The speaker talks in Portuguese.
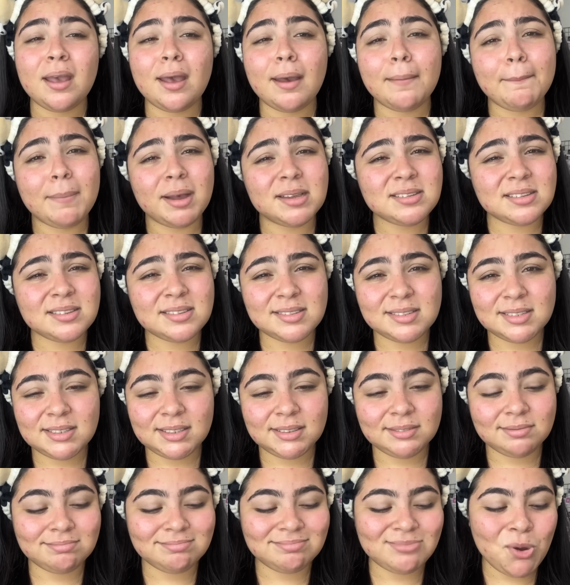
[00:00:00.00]
Mas assim,
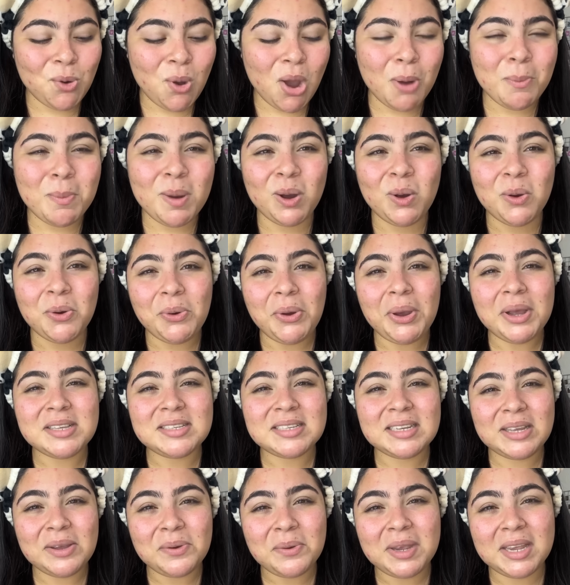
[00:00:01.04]
não é uma coisa
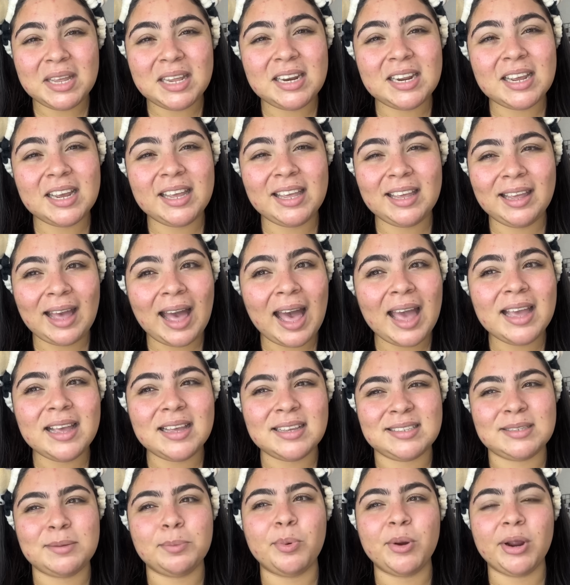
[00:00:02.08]
que eu queria que
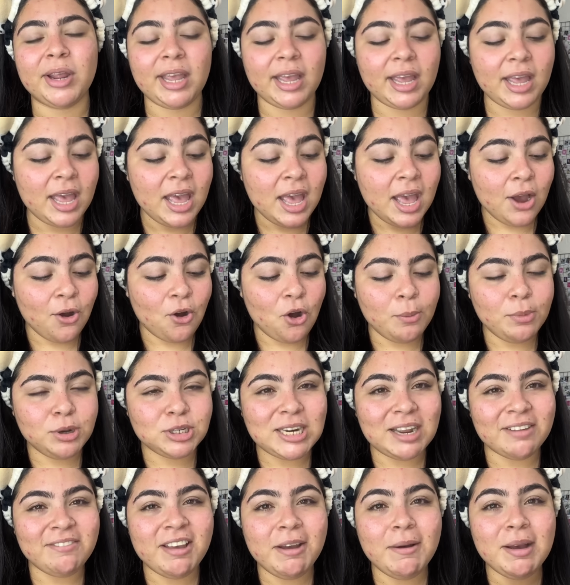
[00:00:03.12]
caísse, porque como
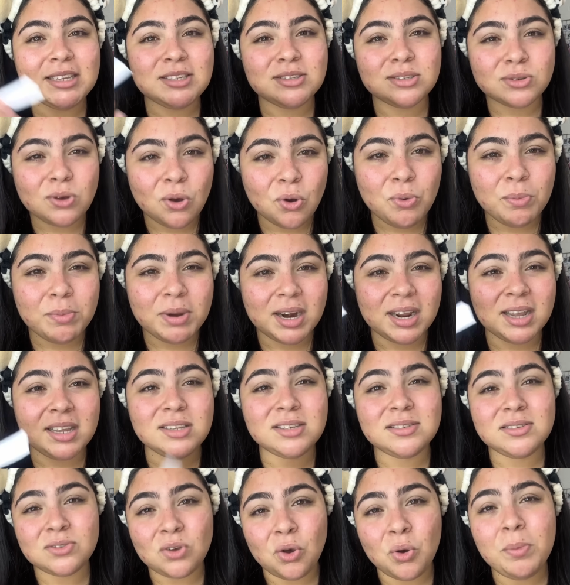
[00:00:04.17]
já veio a sombra, e
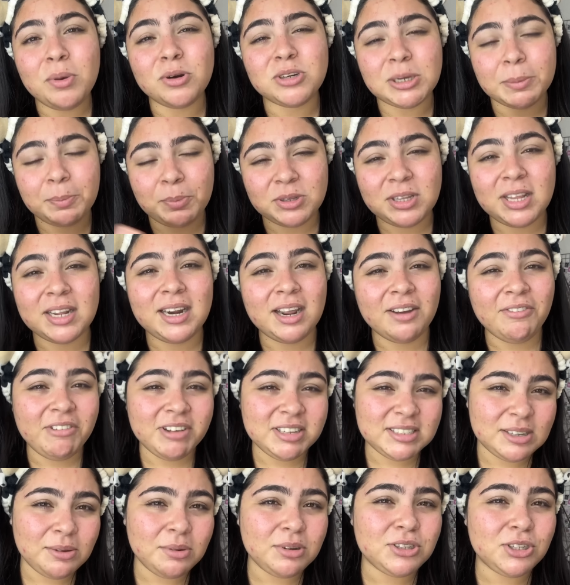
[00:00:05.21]
sombra eu já poderia
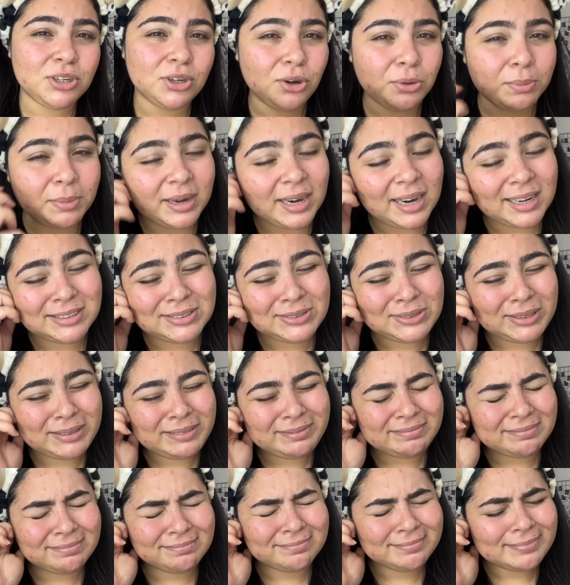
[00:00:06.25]
fazer o de iluminador.
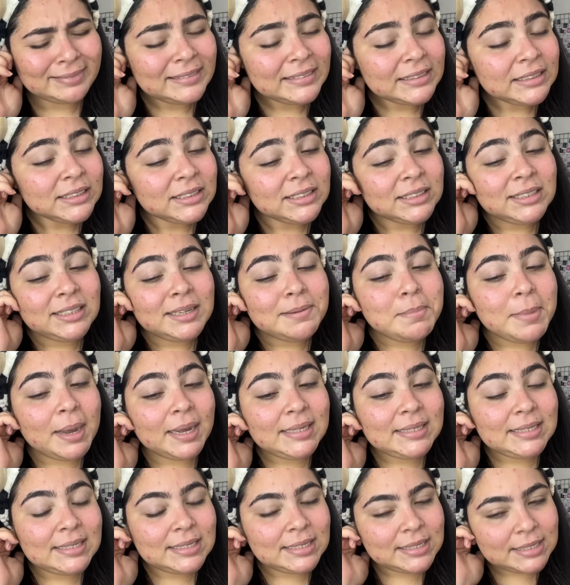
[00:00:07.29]

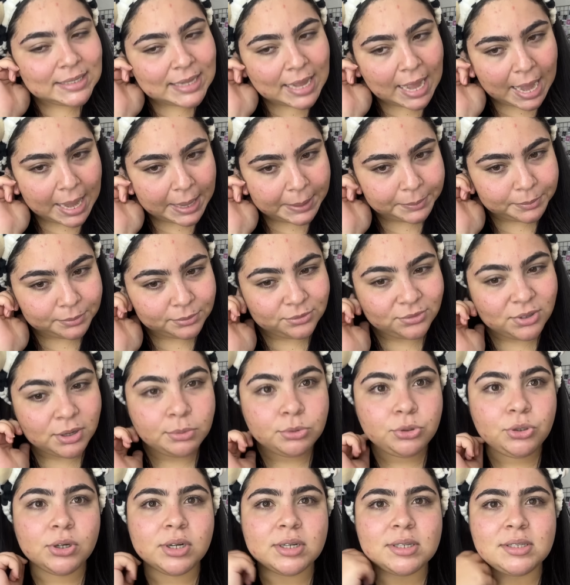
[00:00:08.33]
Mas tá,
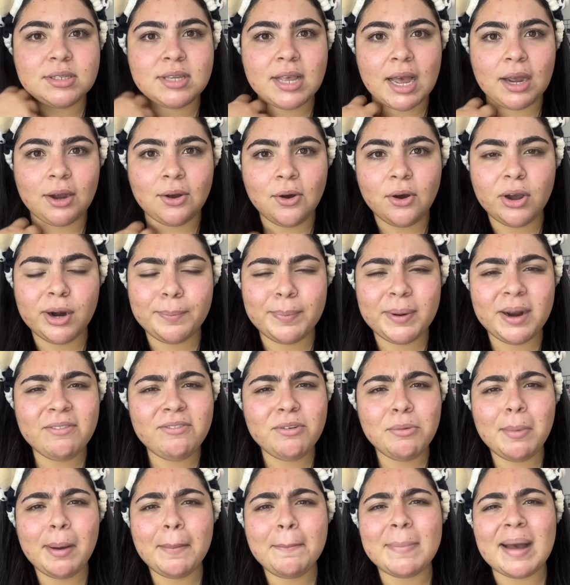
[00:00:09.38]
vamos torcer agora pra vir
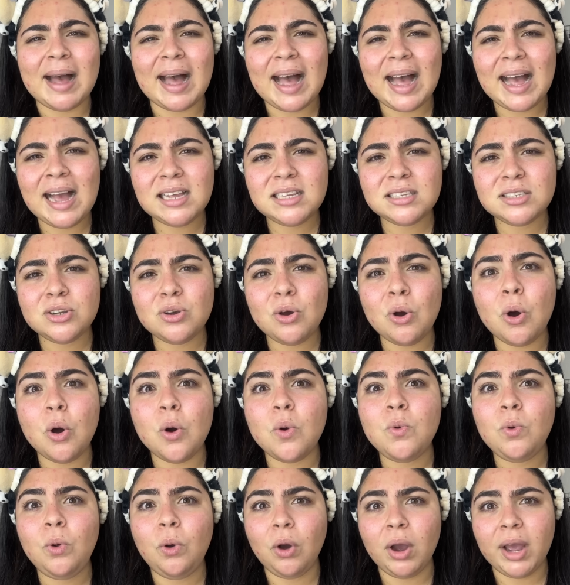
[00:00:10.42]
uma base ou
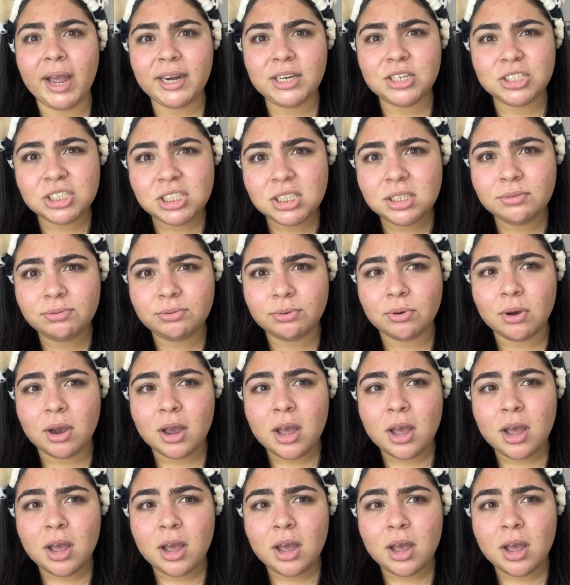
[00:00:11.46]
um corretivo,